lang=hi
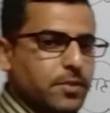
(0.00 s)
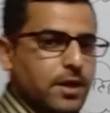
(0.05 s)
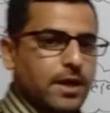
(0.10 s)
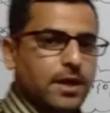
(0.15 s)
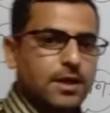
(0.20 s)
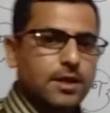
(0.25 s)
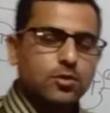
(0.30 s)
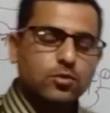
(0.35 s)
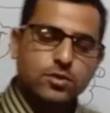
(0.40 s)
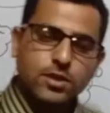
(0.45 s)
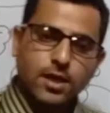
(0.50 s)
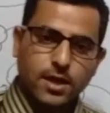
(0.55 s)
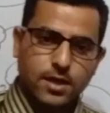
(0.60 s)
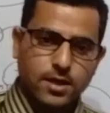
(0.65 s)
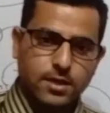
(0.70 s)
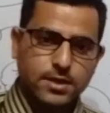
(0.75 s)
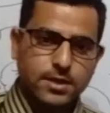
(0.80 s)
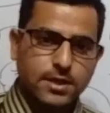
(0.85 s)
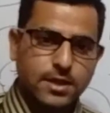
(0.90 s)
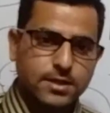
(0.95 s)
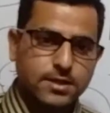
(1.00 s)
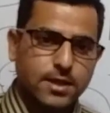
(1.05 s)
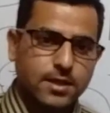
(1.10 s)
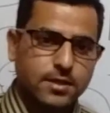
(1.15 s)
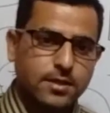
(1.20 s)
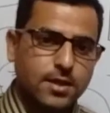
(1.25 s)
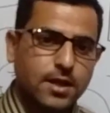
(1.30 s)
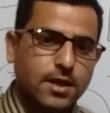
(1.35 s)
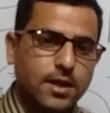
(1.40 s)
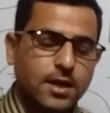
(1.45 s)
पहले उदाहरण दिया
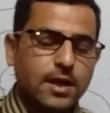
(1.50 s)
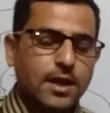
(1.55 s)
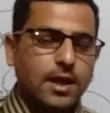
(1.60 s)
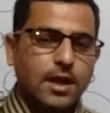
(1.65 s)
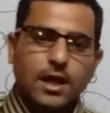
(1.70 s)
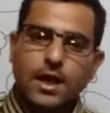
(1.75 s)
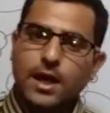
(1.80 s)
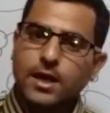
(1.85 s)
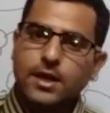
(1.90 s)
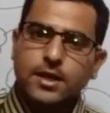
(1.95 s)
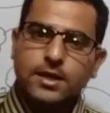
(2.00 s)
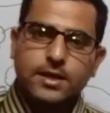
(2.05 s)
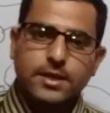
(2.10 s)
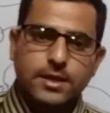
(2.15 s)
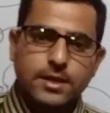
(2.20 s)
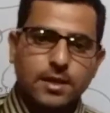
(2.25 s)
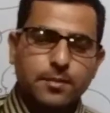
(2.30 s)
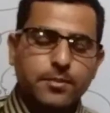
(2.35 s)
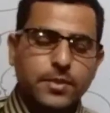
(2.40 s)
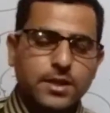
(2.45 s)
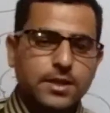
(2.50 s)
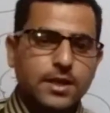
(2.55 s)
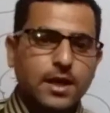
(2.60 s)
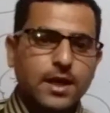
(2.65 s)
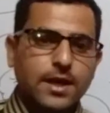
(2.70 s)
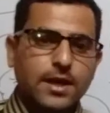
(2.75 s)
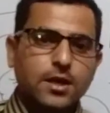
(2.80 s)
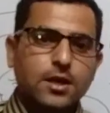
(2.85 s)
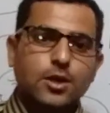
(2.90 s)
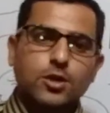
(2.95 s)
जाता है अगर नियम पता
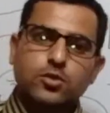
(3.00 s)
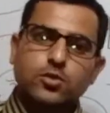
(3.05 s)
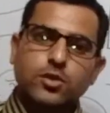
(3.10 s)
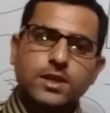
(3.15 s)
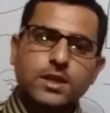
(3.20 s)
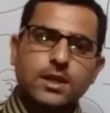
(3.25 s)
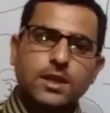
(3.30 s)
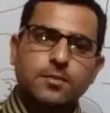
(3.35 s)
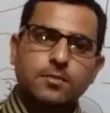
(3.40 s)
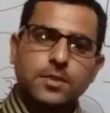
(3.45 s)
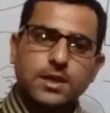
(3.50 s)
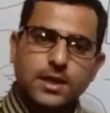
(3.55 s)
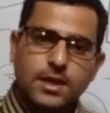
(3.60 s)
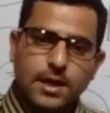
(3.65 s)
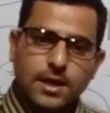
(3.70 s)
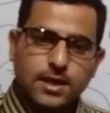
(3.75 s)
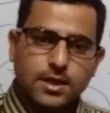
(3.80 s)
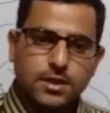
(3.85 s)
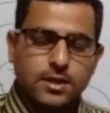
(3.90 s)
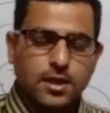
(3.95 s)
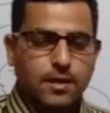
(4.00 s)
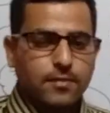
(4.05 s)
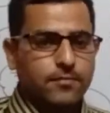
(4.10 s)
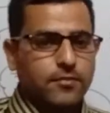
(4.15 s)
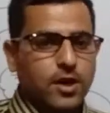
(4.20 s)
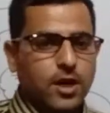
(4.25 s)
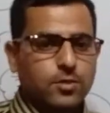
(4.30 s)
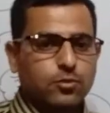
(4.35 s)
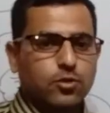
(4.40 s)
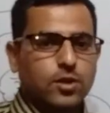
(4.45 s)
है तो नियम में क्या करते हैं हम
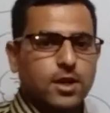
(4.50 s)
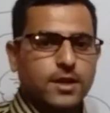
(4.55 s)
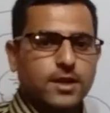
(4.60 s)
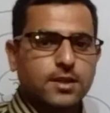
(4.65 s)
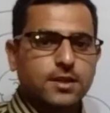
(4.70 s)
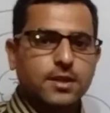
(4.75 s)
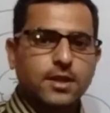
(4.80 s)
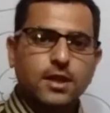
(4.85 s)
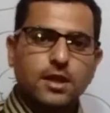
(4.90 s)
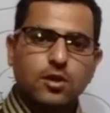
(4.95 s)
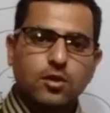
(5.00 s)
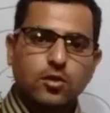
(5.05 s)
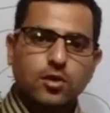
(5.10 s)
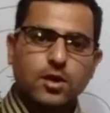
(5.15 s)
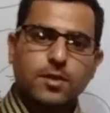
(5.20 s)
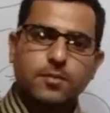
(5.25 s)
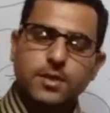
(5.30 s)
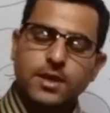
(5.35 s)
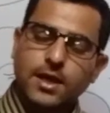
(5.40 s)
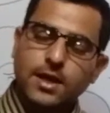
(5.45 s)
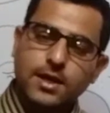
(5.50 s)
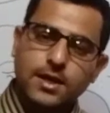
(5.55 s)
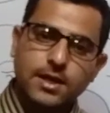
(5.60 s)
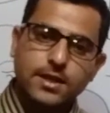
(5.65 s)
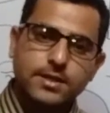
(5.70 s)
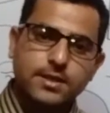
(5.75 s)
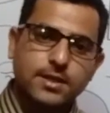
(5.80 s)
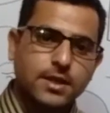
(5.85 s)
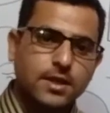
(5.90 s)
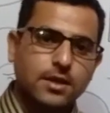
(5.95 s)
फार्मूला रखते हैं और हम क्या कर
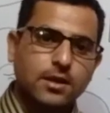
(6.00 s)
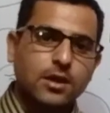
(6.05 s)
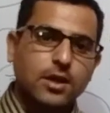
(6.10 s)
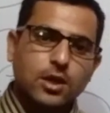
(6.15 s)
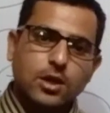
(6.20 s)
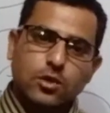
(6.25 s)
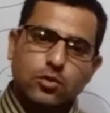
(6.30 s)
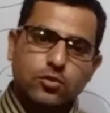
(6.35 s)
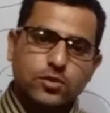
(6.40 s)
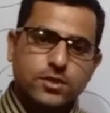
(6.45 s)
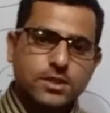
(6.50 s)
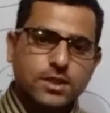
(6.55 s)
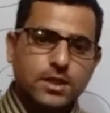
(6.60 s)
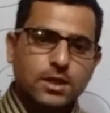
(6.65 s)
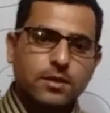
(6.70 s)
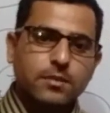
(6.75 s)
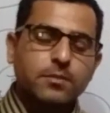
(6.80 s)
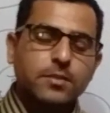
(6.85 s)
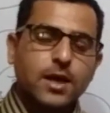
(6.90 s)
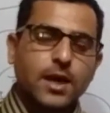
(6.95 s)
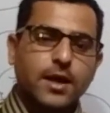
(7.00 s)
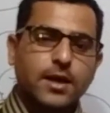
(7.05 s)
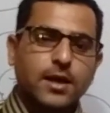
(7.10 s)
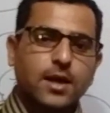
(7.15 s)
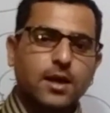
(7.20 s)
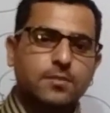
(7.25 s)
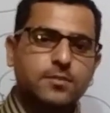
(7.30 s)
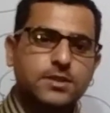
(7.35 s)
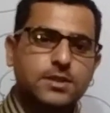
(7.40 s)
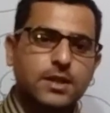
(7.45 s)
लेते हैं उससे हम
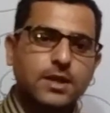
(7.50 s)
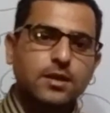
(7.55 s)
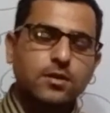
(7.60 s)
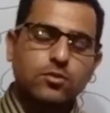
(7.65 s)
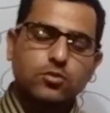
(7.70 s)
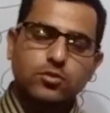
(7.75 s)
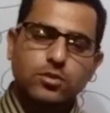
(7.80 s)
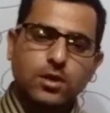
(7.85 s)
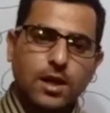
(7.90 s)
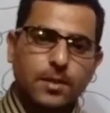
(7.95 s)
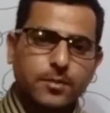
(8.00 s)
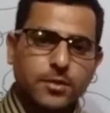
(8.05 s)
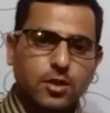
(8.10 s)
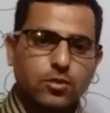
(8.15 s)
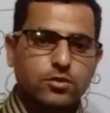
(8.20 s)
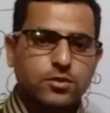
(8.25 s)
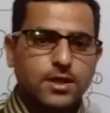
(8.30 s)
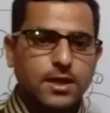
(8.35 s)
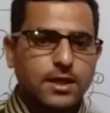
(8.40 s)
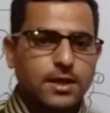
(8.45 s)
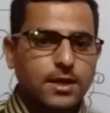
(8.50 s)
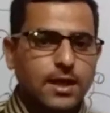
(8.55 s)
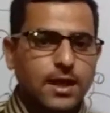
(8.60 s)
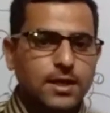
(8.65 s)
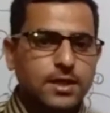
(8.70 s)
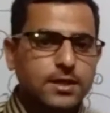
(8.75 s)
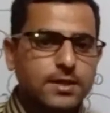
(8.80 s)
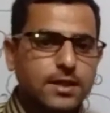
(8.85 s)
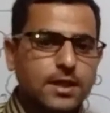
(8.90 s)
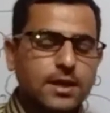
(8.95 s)
आराम से अपना उत्तर निकाल
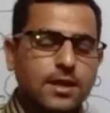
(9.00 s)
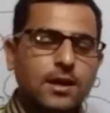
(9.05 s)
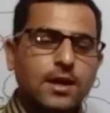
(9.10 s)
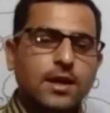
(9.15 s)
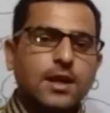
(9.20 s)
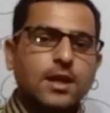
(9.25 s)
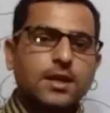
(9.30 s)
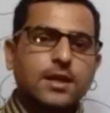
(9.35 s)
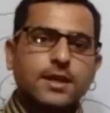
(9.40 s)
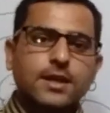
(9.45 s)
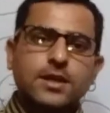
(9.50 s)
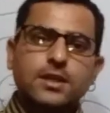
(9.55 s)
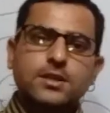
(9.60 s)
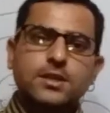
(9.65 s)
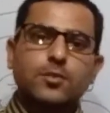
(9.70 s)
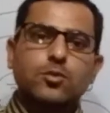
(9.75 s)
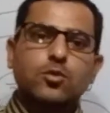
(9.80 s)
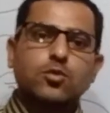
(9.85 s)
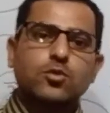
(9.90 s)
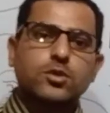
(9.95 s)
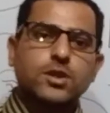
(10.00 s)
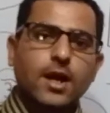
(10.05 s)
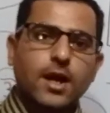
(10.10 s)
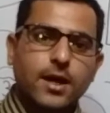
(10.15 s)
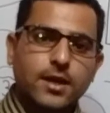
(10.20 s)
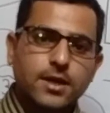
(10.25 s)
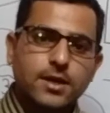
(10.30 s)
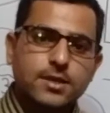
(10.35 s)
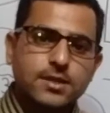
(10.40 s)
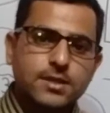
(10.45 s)
लेते हैं लेकिन जब
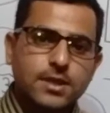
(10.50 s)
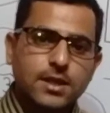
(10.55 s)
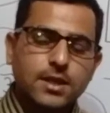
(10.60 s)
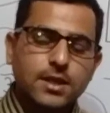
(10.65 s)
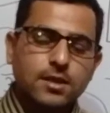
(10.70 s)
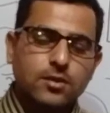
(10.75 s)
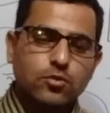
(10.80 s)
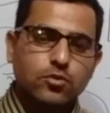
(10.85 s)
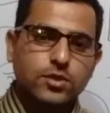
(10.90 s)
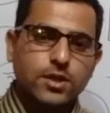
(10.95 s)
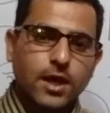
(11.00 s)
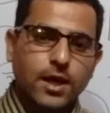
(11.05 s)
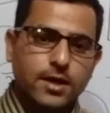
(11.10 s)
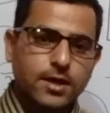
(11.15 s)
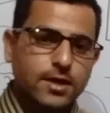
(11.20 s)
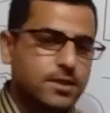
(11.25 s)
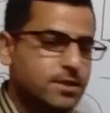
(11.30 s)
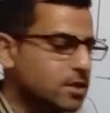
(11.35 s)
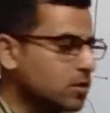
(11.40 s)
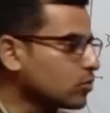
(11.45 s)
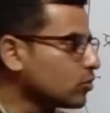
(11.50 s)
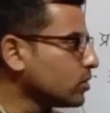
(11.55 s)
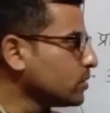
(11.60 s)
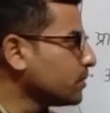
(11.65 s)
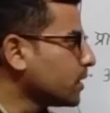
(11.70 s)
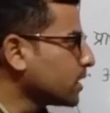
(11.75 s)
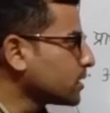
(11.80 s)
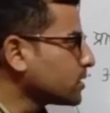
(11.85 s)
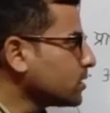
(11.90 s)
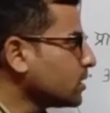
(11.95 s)
उदाहरण से उदाहरण से कोई
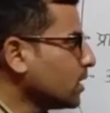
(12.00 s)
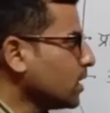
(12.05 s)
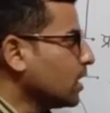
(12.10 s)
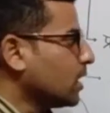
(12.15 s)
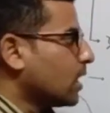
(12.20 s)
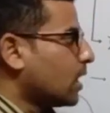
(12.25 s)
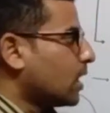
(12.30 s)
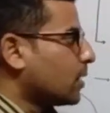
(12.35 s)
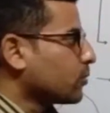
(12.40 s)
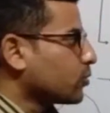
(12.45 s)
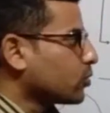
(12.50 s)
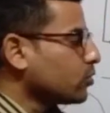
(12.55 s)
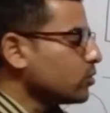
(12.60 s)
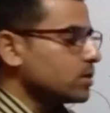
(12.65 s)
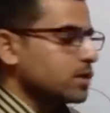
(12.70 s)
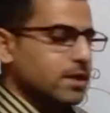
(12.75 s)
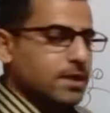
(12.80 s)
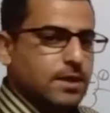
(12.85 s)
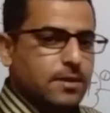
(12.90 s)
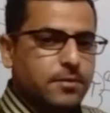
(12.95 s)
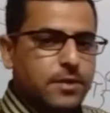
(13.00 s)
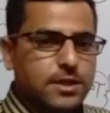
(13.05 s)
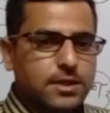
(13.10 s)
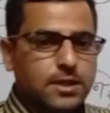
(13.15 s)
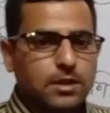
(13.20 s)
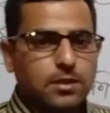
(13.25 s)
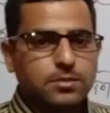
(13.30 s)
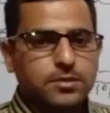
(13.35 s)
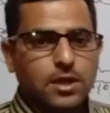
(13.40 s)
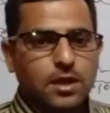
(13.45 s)
बात हमको नियम की
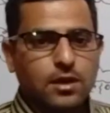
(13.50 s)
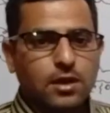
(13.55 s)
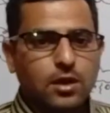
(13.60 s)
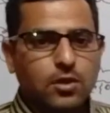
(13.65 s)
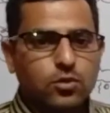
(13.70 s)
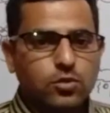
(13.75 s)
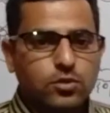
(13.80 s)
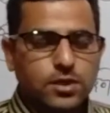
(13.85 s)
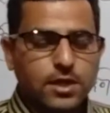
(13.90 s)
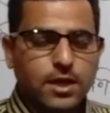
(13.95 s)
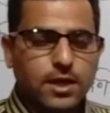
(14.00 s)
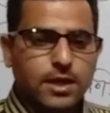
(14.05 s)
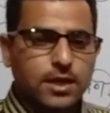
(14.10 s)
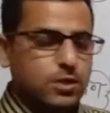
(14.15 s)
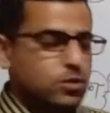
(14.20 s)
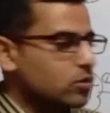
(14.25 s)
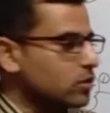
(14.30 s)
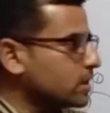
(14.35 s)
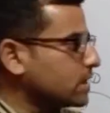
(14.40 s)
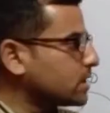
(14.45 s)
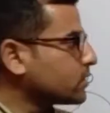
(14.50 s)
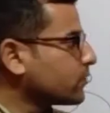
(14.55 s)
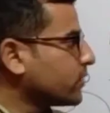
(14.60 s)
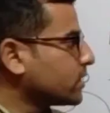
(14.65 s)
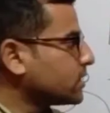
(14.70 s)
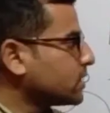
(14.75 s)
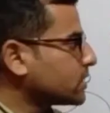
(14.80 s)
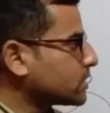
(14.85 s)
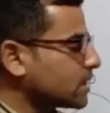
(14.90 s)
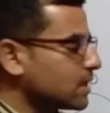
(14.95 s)
तरफ चलना होता है तो इस
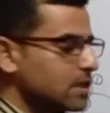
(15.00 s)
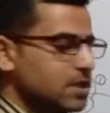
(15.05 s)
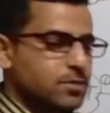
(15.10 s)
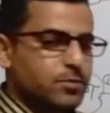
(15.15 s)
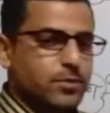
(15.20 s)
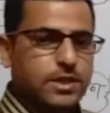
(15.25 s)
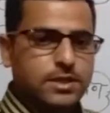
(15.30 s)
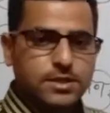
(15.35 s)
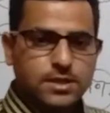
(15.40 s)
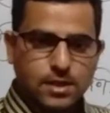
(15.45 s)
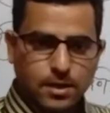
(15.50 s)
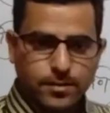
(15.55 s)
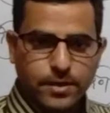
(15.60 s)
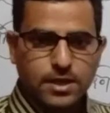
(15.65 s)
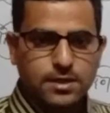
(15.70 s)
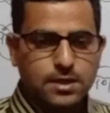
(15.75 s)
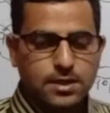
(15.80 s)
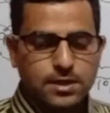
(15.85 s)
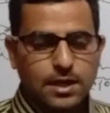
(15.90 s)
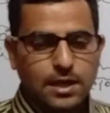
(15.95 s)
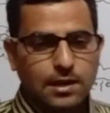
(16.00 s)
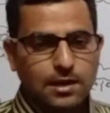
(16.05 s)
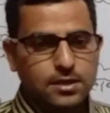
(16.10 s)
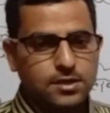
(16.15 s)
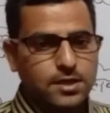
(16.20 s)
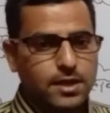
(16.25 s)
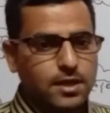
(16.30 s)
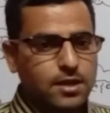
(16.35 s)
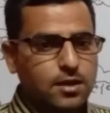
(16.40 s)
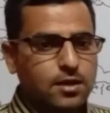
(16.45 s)
वजह से इसमें समय अधिक लग
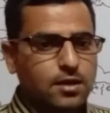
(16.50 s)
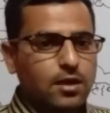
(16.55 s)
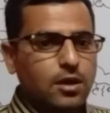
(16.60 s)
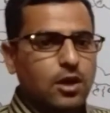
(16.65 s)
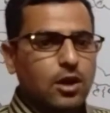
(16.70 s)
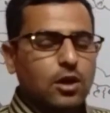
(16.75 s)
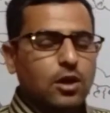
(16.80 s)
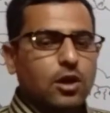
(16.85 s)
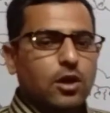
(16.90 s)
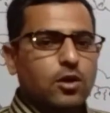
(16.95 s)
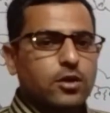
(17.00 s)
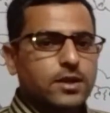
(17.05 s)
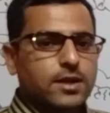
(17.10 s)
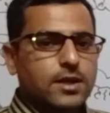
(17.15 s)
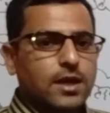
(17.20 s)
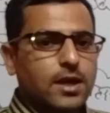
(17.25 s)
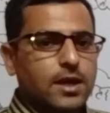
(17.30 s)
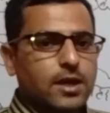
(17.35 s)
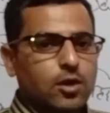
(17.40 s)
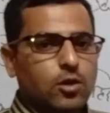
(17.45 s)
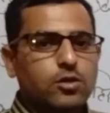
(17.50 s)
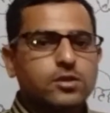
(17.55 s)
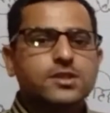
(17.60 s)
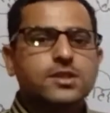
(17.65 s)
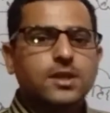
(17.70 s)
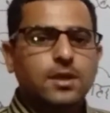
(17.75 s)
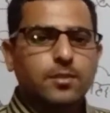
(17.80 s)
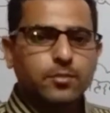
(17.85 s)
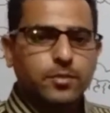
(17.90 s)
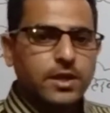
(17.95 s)
जाएगा और क्या है और
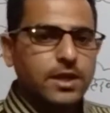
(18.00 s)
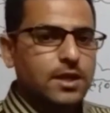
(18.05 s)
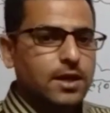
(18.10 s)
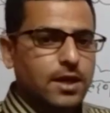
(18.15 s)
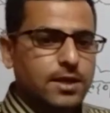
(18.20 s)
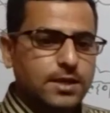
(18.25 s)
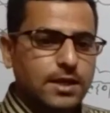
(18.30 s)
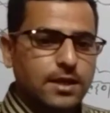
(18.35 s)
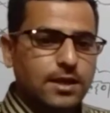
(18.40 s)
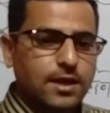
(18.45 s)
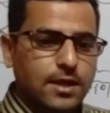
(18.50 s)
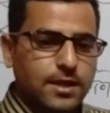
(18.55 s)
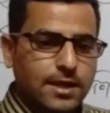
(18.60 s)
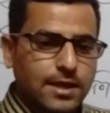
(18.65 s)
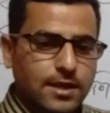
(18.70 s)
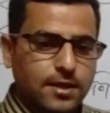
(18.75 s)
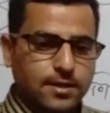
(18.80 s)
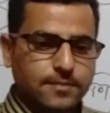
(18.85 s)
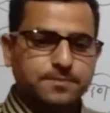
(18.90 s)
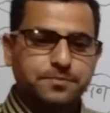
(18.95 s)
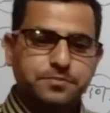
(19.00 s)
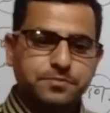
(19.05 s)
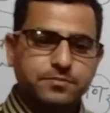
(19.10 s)
श्रम भी अधिक लगेगा